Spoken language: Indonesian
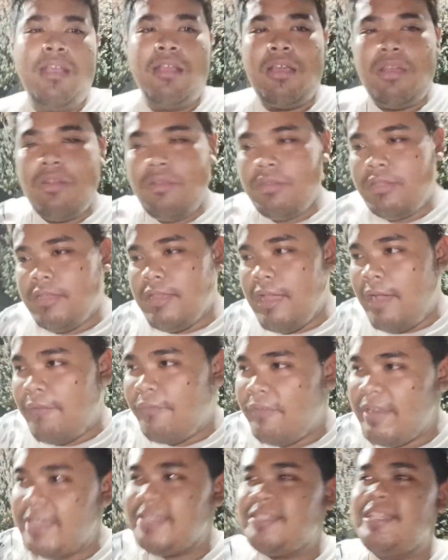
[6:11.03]
kalau dia
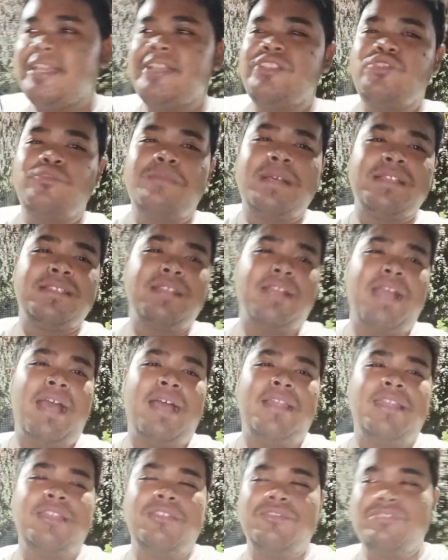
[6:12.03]
flashing cuma
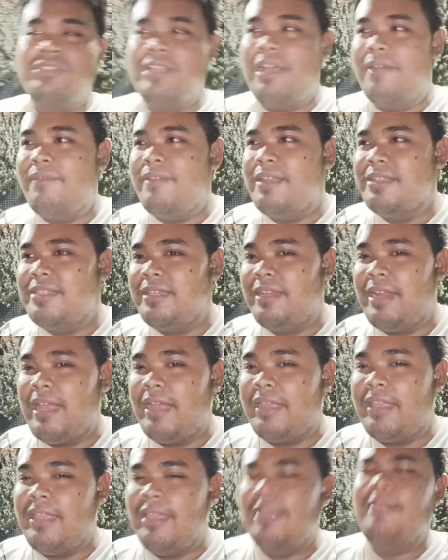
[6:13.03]
sekali terus nggak flashing
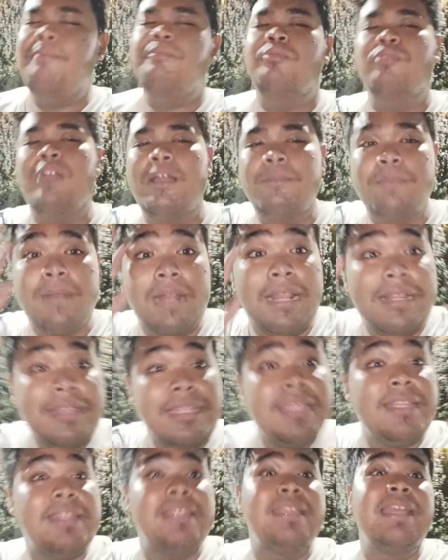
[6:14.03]
lagi bukan
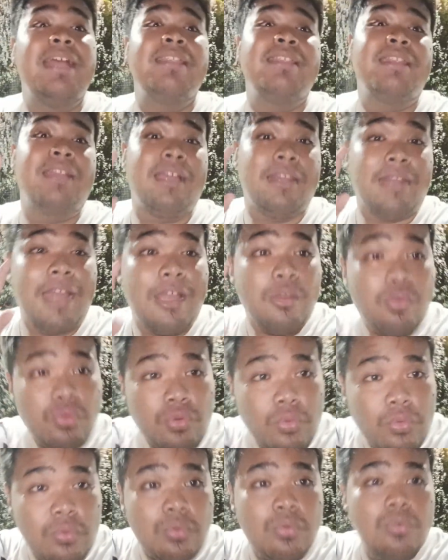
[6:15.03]
berarti dia terkena
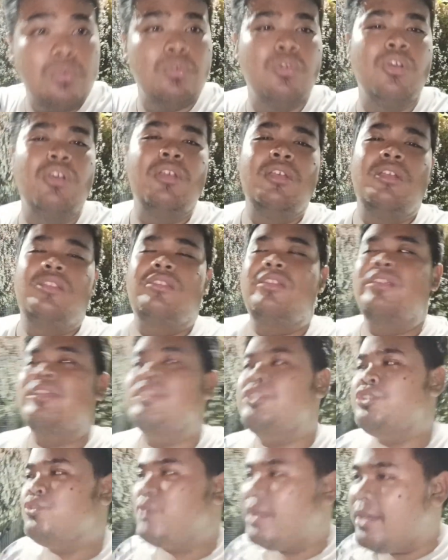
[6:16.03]
kutu
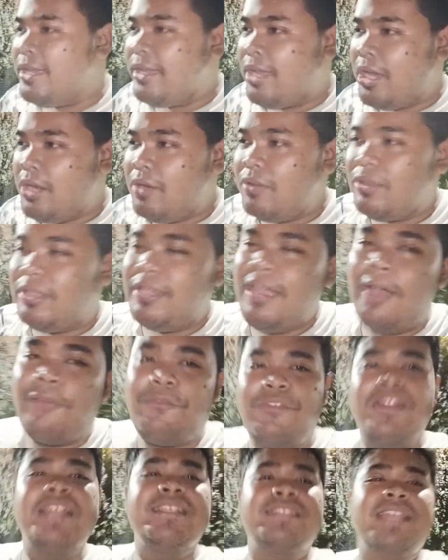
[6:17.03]
terkecuali kalau dia
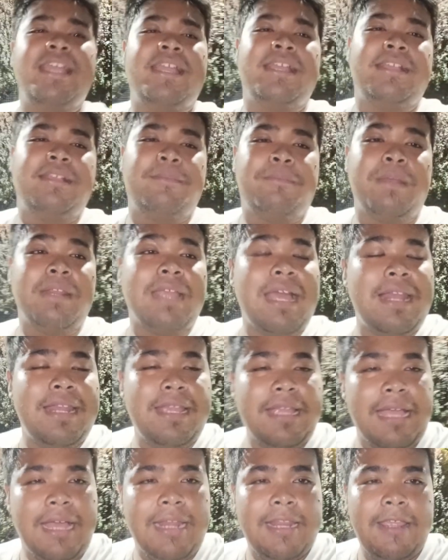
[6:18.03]
flashing
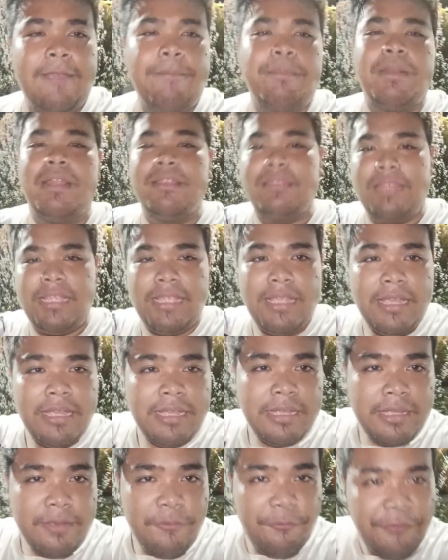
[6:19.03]
berkali-kali berarti
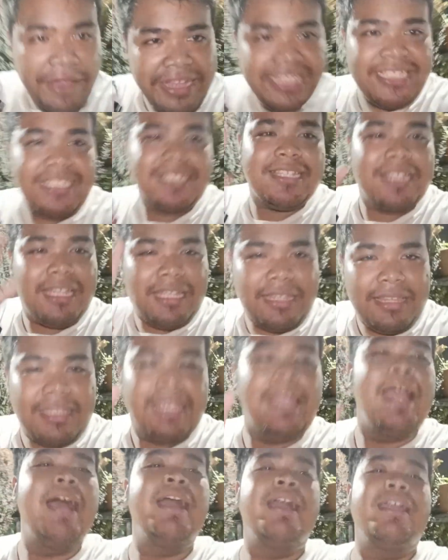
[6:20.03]
fix
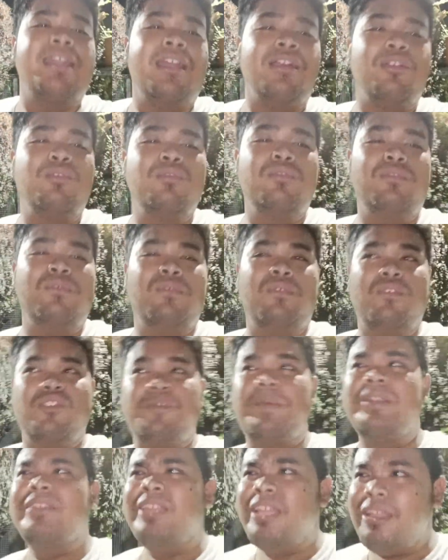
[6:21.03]
dia kena kutu
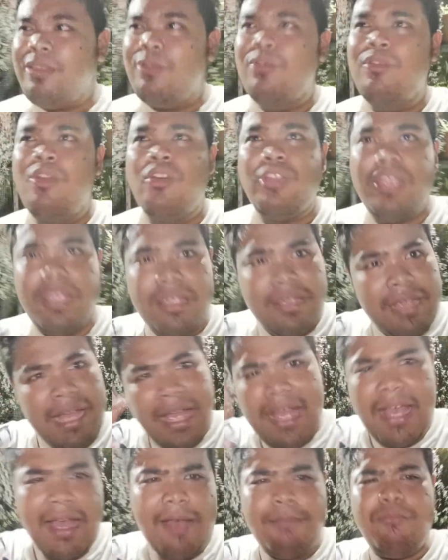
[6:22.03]
seperti itu
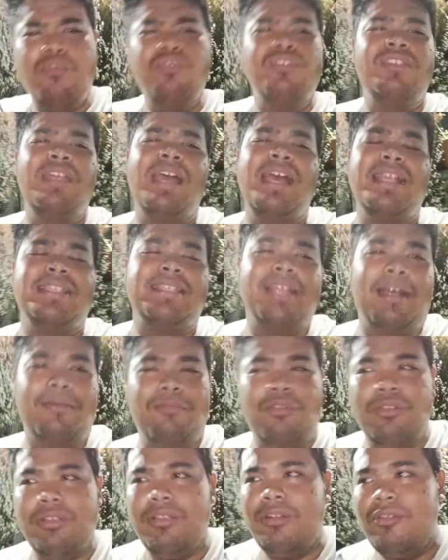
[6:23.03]
logika mudah aja
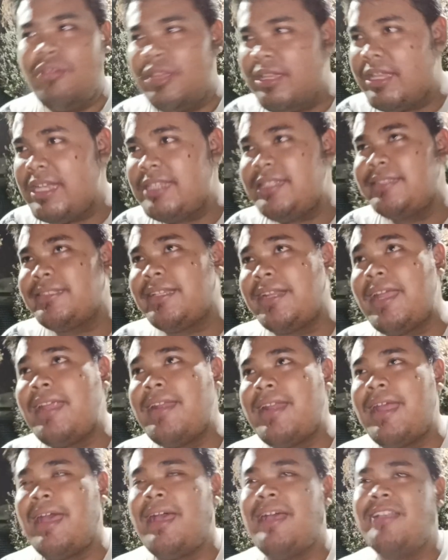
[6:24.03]
logika
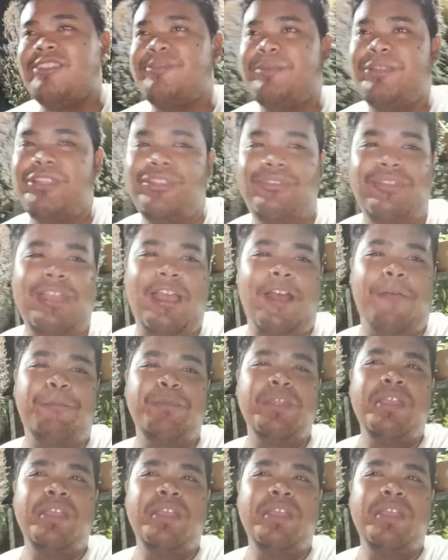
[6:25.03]
sederhana seperti itu ya